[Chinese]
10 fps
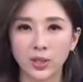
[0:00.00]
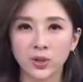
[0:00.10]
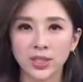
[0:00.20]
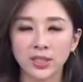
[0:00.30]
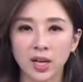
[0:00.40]
我们新
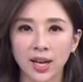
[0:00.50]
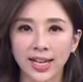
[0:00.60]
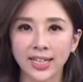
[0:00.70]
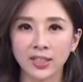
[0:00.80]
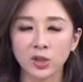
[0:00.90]
闻现场
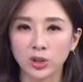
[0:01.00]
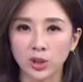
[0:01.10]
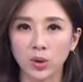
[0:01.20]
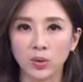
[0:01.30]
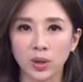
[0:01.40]
来看，到是
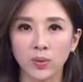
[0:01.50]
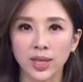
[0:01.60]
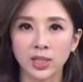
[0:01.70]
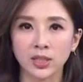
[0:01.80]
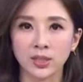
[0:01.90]
游轮“
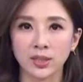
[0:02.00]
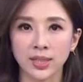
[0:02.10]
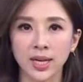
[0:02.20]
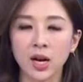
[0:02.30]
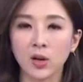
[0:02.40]
威士特
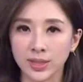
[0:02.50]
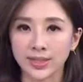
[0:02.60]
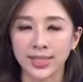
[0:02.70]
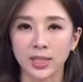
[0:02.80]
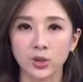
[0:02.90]
丹号”现
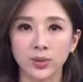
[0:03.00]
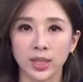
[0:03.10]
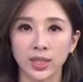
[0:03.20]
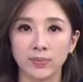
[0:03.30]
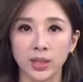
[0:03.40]
在也出现
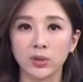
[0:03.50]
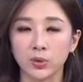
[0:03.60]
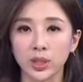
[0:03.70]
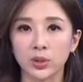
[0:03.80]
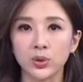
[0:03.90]
了一名旅
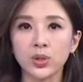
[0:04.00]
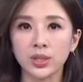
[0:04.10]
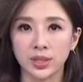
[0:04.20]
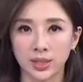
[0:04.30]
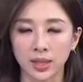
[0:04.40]
客
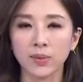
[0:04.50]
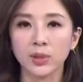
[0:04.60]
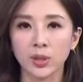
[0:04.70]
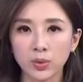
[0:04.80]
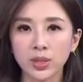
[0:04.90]
确诊。那么，
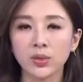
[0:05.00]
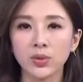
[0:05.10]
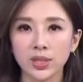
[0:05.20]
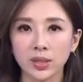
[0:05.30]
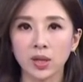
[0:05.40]
由于这个
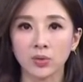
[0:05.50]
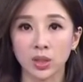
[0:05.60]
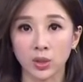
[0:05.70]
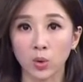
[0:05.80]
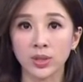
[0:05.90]
月四号
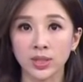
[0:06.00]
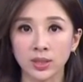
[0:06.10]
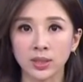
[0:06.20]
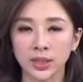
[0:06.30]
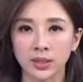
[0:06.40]
呢，游轮
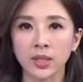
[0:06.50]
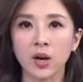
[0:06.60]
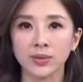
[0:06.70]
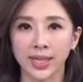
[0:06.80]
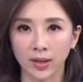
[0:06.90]
曾经停
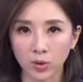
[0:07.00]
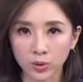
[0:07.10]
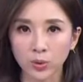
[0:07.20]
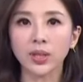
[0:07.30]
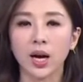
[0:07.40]
靠在高
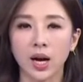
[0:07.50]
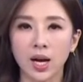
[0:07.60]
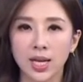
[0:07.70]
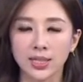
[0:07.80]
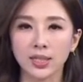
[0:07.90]
雄港，
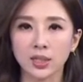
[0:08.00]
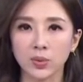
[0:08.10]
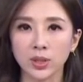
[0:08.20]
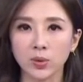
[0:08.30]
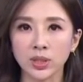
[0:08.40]
现在指
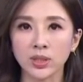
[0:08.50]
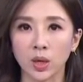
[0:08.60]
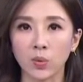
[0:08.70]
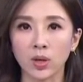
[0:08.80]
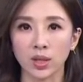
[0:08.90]
挥中心
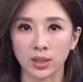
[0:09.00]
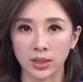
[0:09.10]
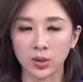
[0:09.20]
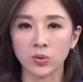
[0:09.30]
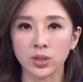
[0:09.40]
掌握了
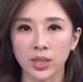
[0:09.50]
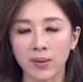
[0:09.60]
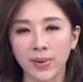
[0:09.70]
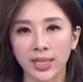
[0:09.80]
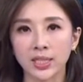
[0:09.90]
一共是
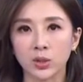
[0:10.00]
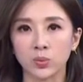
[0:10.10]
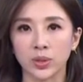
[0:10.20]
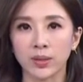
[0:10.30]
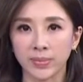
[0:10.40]
两百一十
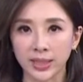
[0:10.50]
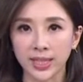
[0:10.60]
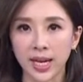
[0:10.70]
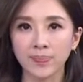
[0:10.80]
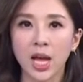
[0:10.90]
五人的名
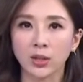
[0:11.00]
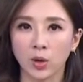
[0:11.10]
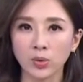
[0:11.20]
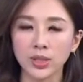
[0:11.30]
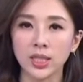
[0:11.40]
单，
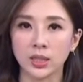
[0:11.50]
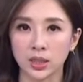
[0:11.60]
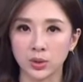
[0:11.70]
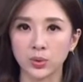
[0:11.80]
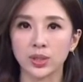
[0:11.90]
同时也
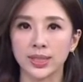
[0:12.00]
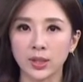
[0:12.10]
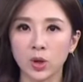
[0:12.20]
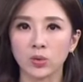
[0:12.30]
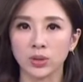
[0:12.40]
持续
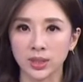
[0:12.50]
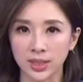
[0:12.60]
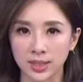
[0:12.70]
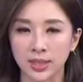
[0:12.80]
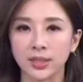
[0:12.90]
监控这
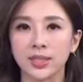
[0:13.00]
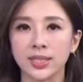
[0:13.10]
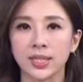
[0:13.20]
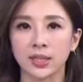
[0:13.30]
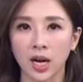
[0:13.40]
些人的
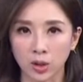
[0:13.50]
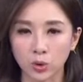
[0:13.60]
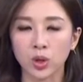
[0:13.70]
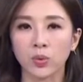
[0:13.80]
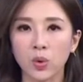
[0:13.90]
健康
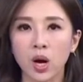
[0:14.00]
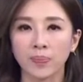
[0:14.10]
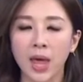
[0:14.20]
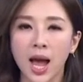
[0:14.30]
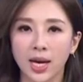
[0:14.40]
状
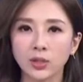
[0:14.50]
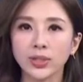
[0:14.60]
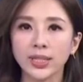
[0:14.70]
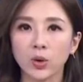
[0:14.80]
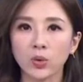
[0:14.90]
况。而这
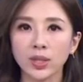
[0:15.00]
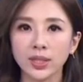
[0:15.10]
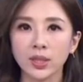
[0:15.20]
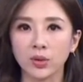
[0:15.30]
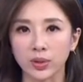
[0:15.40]
些游轮
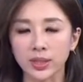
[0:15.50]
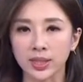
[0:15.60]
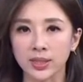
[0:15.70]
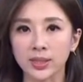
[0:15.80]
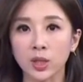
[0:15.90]
上的旅客
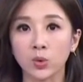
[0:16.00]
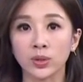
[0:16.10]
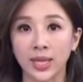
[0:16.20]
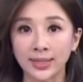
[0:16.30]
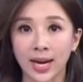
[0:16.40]
曾经到
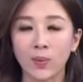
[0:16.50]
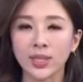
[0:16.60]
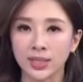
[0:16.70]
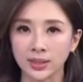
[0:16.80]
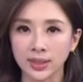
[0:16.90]
过南台
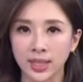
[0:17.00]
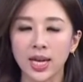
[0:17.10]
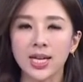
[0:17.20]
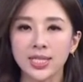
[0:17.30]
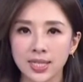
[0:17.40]
湾景点，
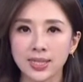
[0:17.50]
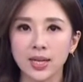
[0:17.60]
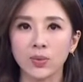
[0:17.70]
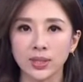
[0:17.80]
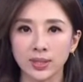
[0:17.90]
现
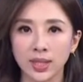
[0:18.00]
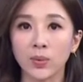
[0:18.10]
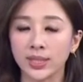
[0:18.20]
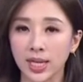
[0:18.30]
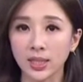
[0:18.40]
在卫生单
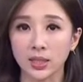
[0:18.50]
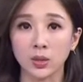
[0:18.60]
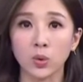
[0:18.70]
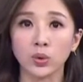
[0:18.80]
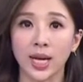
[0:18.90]
位也已
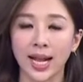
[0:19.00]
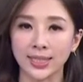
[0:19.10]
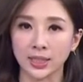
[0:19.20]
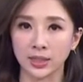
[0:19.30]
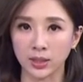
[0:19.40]
经扩大来
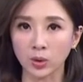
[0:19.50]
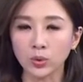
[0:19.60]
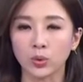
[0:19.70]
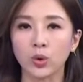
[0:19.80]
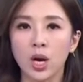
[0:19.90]
进行消
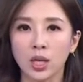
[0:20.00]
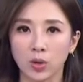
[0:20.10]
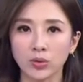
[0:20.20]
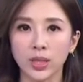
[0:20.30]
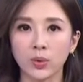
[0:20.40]
毒，
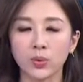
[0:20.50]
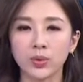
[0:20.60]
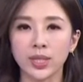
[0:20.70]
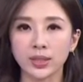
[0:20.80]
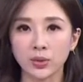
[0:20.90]
同时也呼
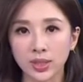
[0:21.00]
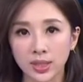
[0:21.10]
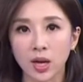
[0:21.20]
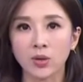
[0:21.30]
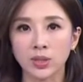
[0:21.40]
吁在这个月
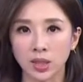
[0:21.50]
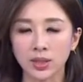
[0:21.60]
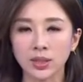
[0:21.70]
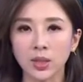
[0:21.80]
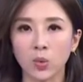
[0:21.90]
四号曾
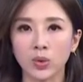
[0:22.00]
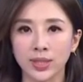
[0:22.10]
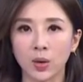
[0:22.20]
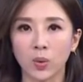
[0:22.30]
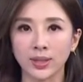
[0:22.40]
经到过
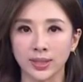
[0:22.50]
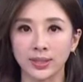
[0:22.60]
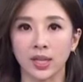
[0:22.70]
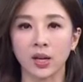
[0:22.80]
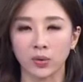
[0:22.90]
相关景
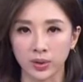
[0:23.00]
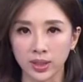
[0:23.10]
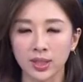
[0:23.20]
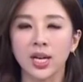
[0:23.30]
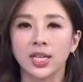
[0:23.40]
点的旅
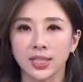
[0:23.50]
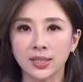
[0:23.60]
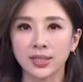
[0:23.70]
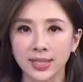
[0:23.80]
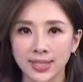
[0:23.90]
客，甚
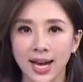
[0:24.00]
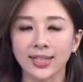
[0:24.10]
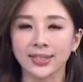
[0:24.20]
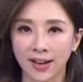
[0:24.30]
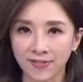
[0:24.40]
至店
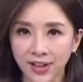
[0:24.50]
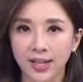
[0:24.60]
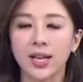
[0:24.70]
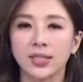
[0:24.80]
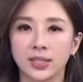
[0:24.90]
家、摊
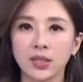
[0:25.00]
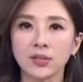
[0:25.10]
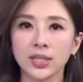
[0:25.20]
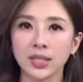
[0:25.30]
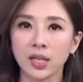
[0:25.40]
贩，只
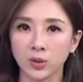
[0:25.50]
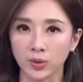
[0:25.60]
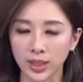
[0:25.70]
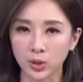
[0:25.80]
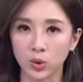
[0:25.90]
要健康
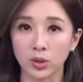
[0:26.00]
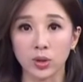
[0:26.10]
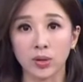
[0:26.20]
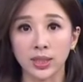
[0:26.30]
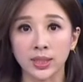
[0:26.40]
有异状，
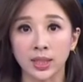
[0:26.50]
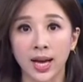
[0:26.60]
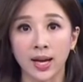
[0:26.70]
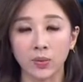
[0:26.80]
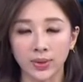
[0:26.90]
就要立刻
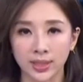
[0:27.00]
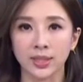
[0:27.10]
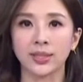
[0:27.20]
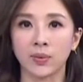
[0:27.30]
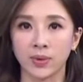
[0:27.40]
和卫
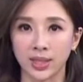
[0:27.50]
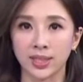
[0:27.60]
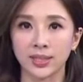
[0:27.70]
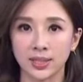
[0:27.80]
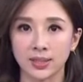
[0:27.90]
生单位
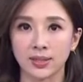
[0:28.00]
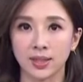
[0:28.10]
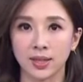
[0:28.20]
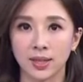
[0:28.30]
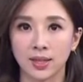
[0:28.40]
联系。